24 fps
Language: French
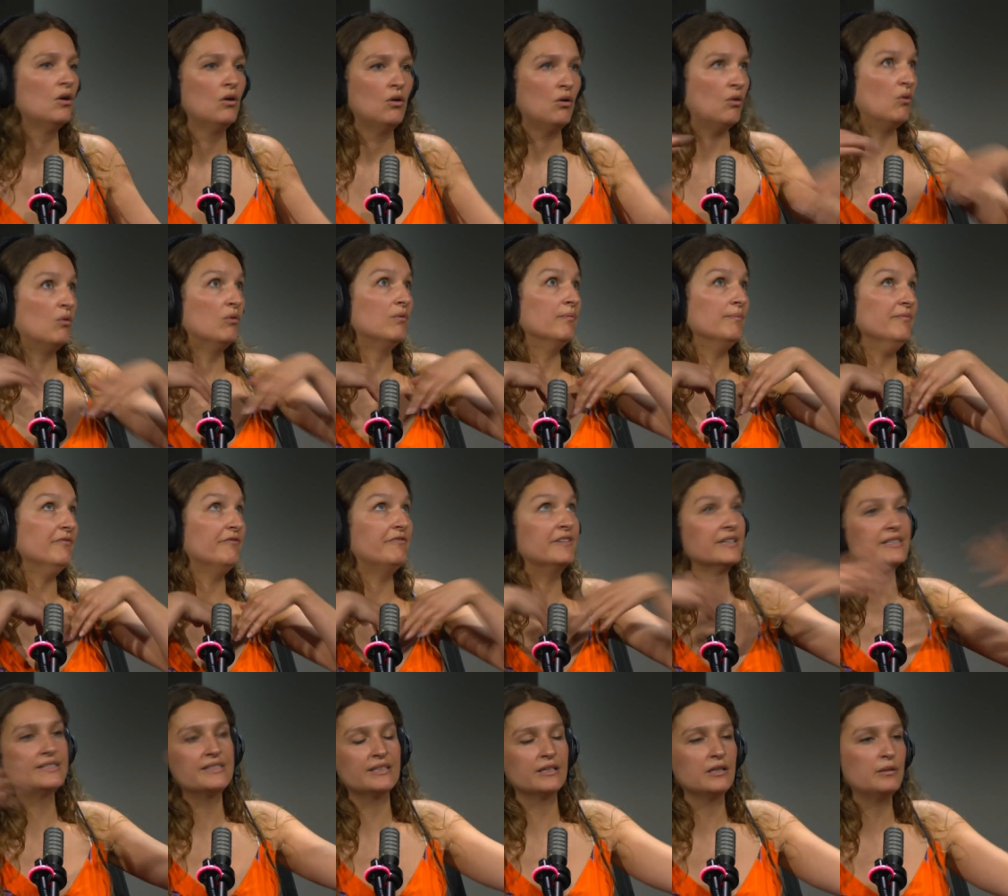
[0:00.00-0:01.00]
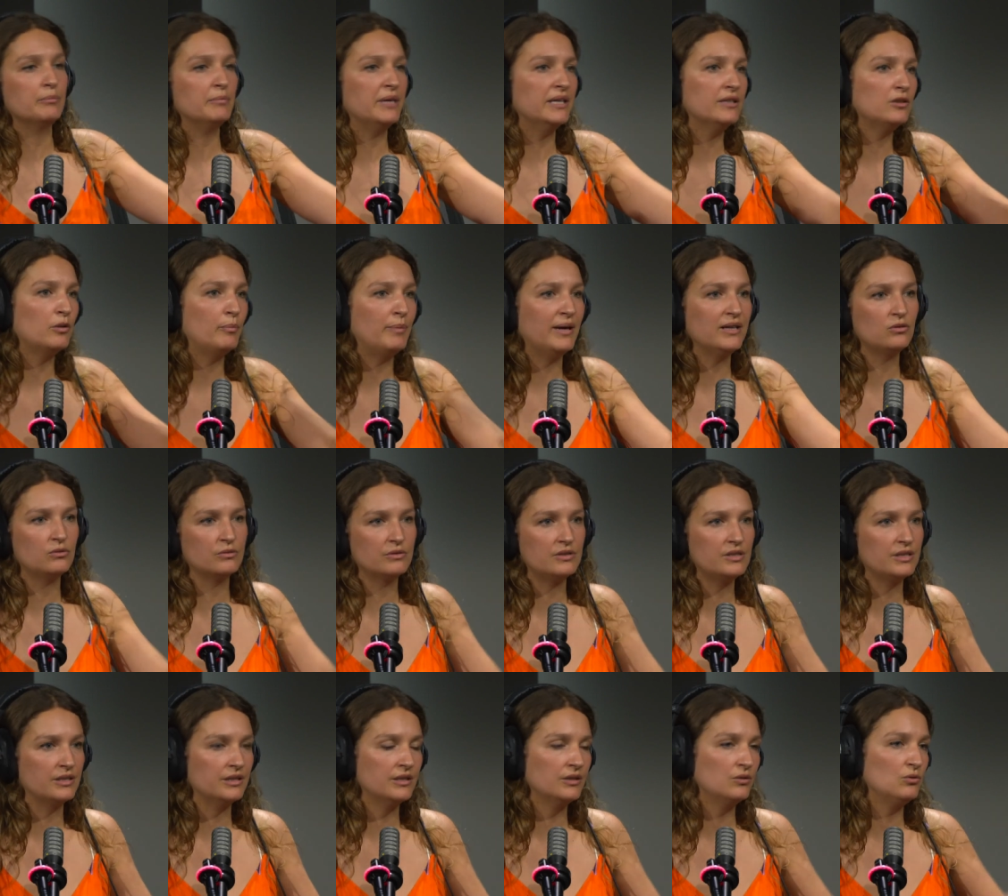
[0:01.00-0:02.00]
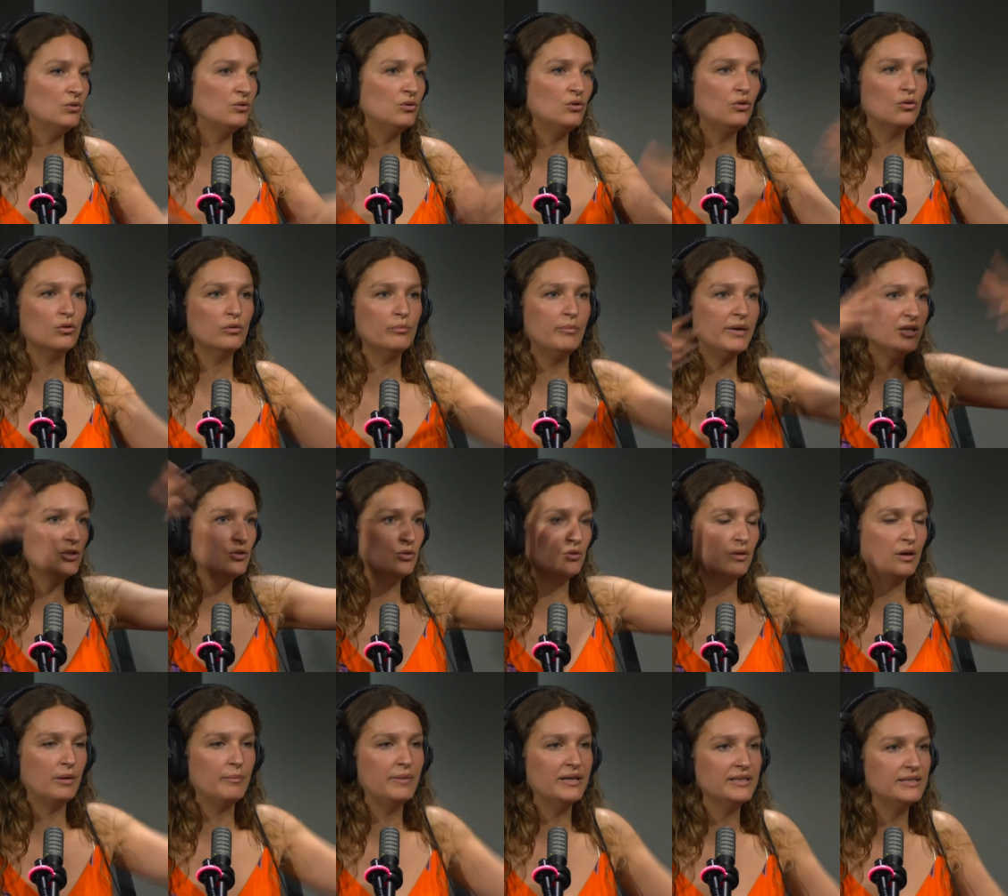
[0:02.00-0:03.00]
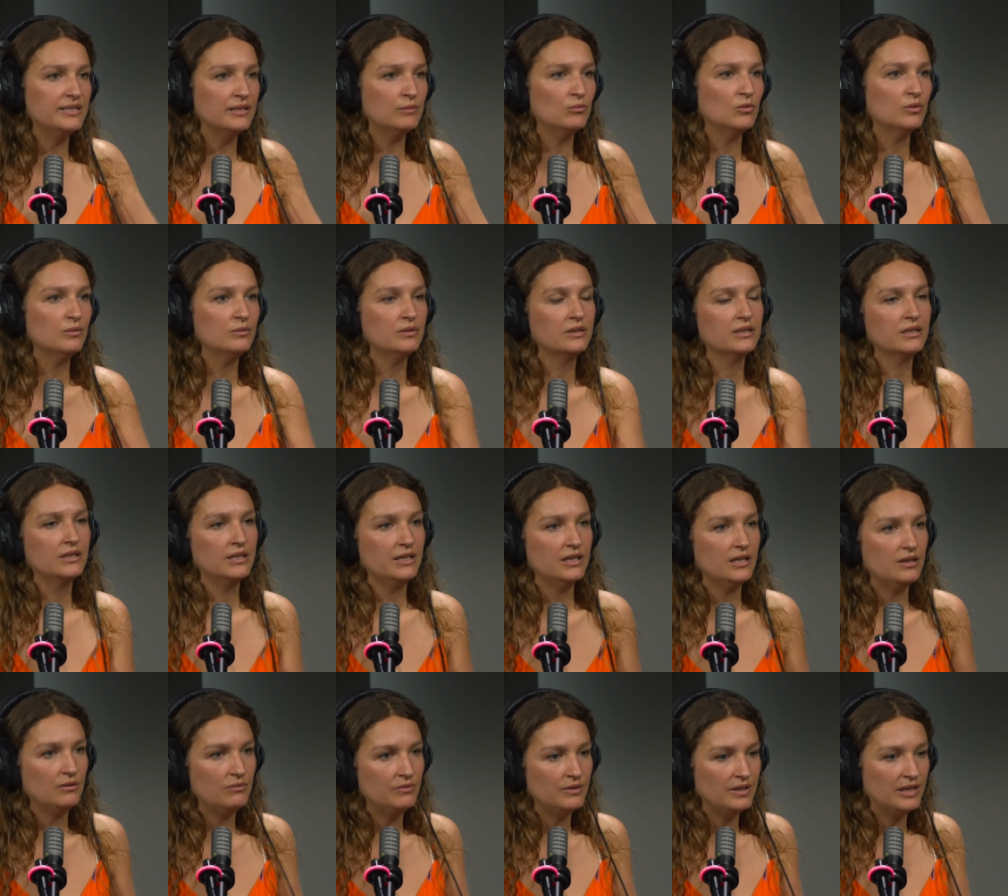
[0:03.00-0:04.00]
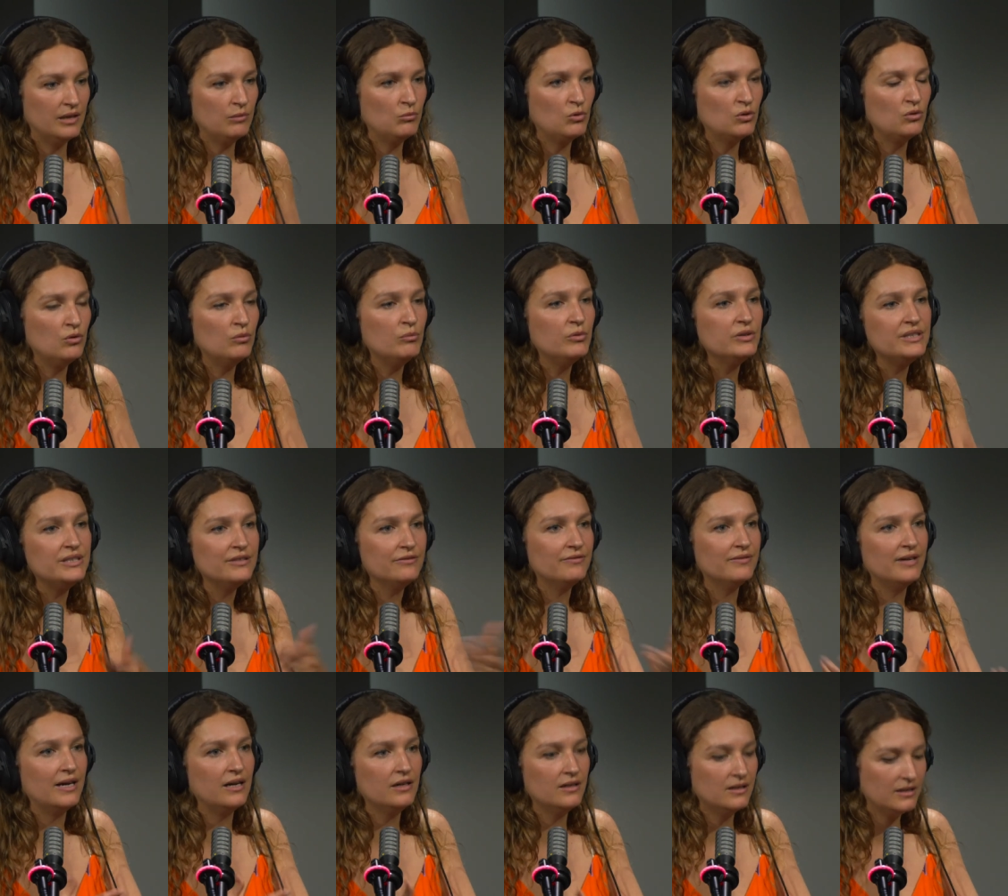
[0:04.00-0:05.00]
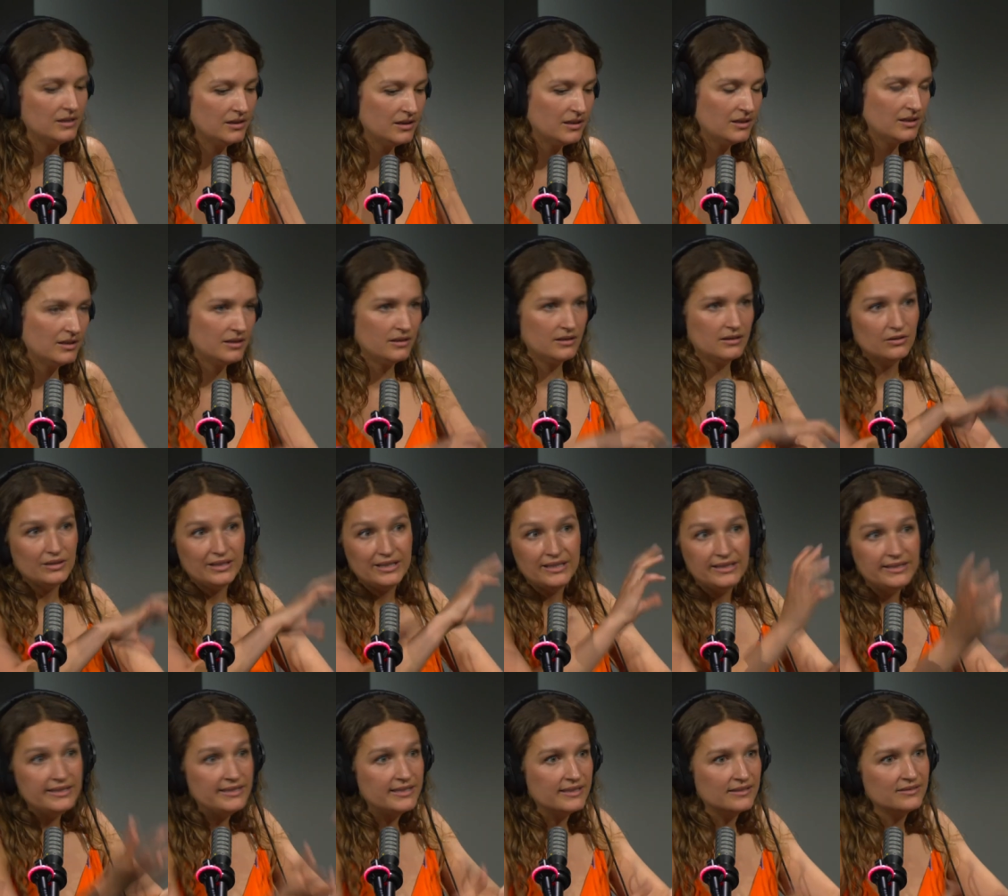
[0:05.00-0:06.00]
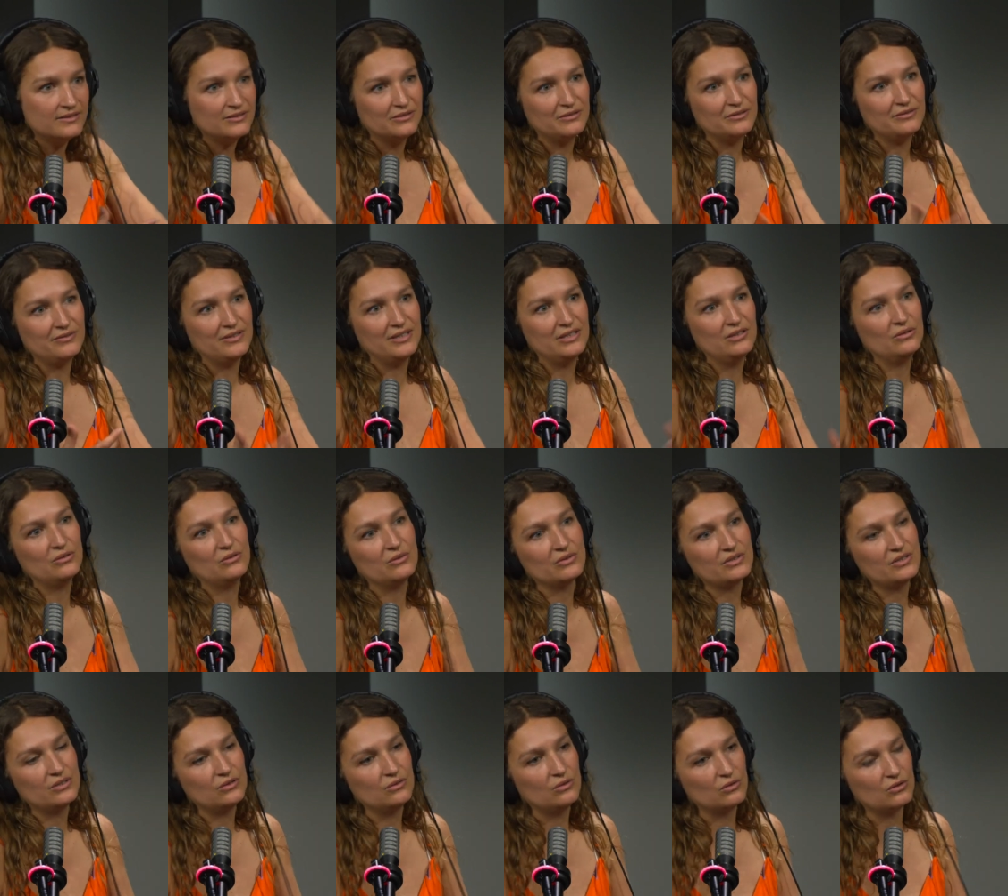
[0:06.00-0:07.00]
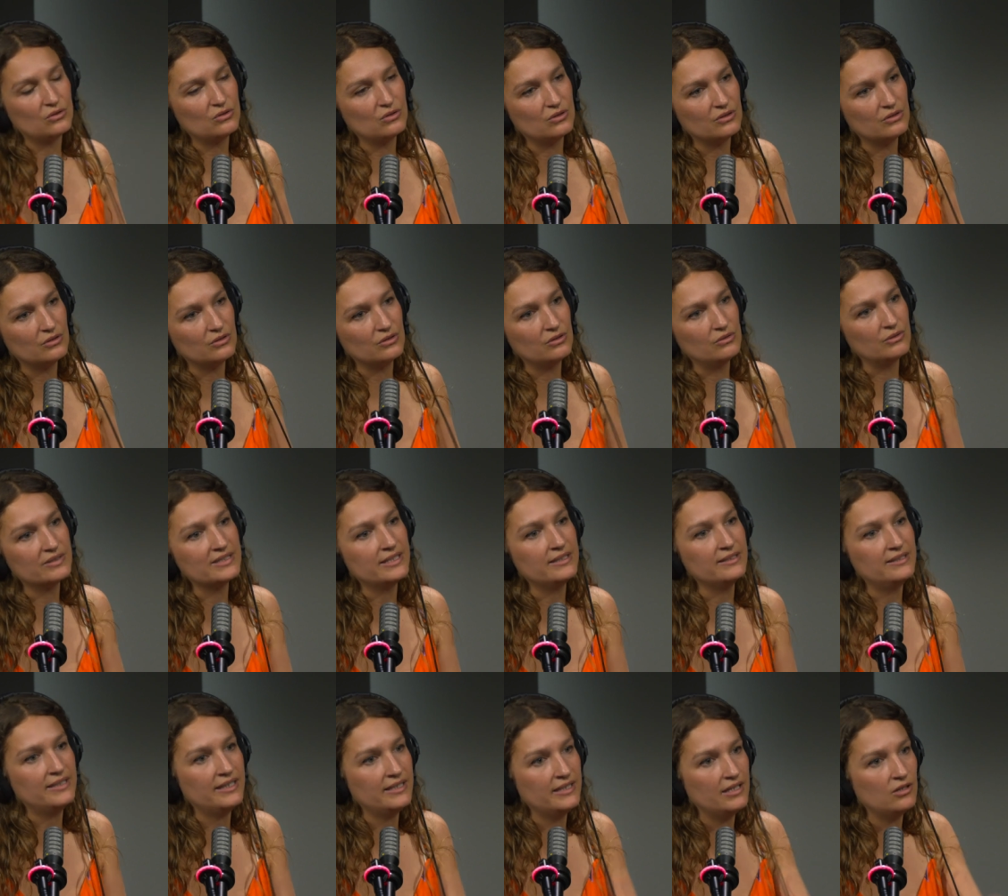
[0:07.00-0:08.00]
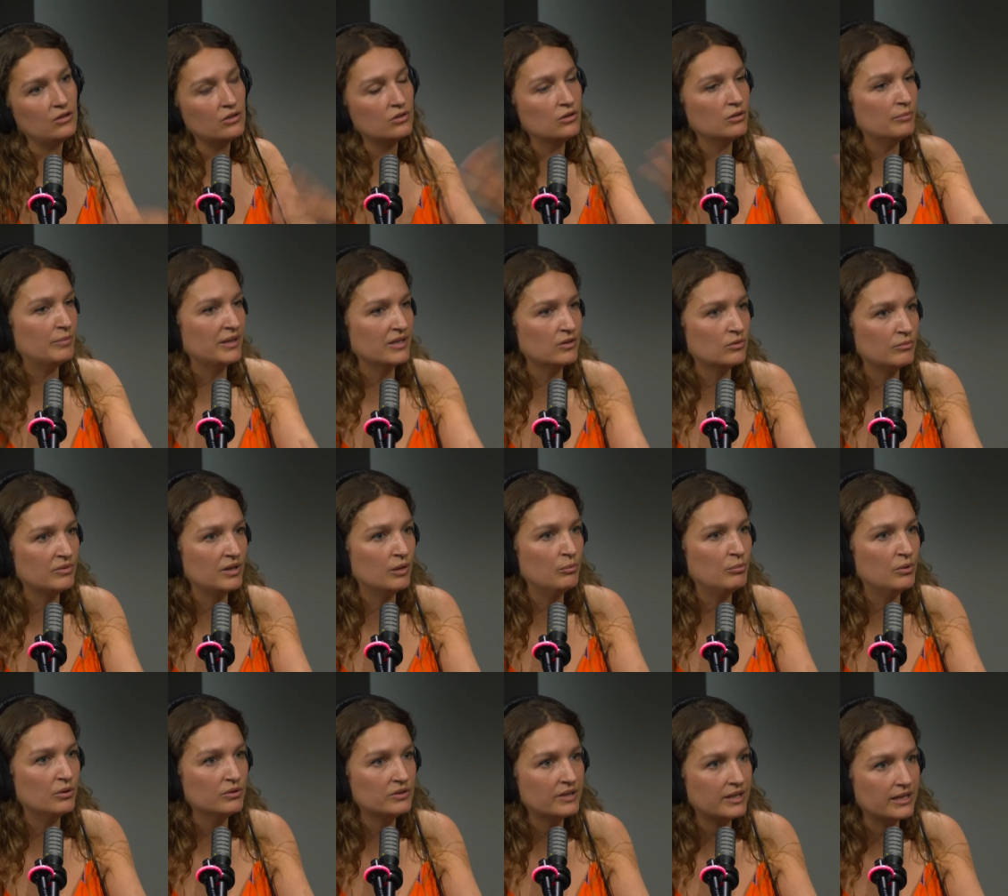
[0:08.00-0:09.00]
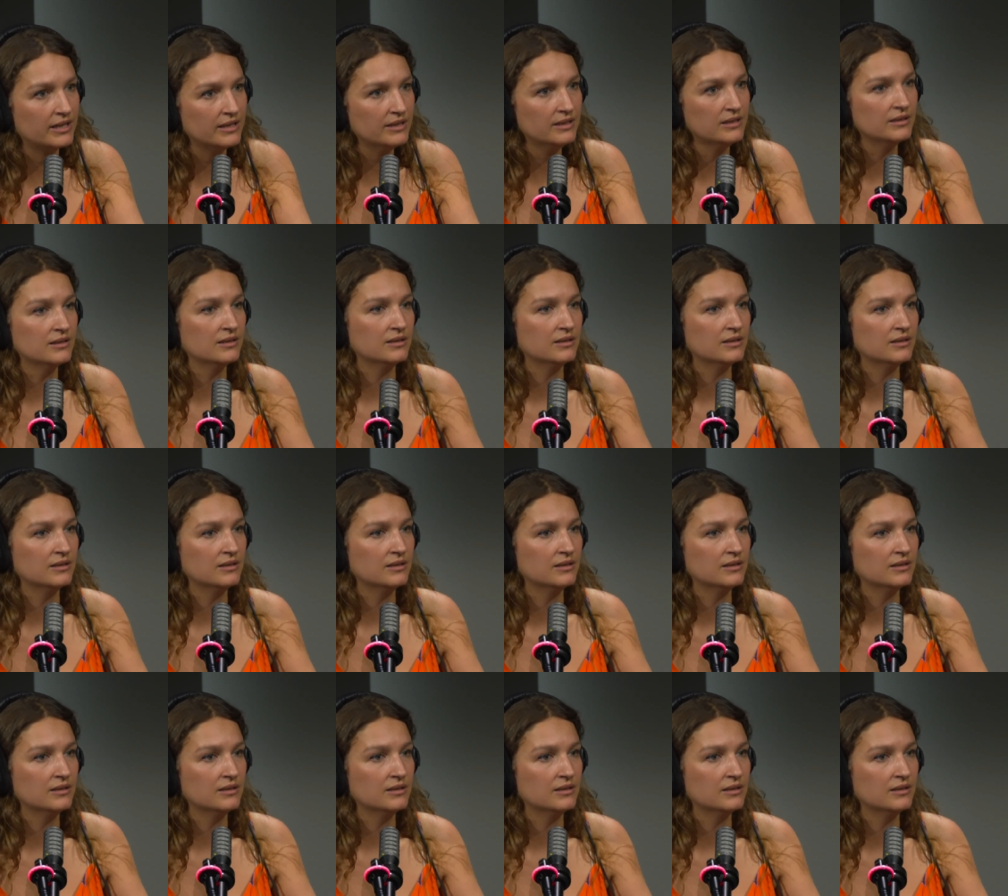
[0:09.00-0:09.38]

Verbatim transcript: en 25 mètres par 35, une grande bâche sur un bâtiment. Et finalement, le motif il tient en fait dans, cette taille, alors que par exemple un portrait,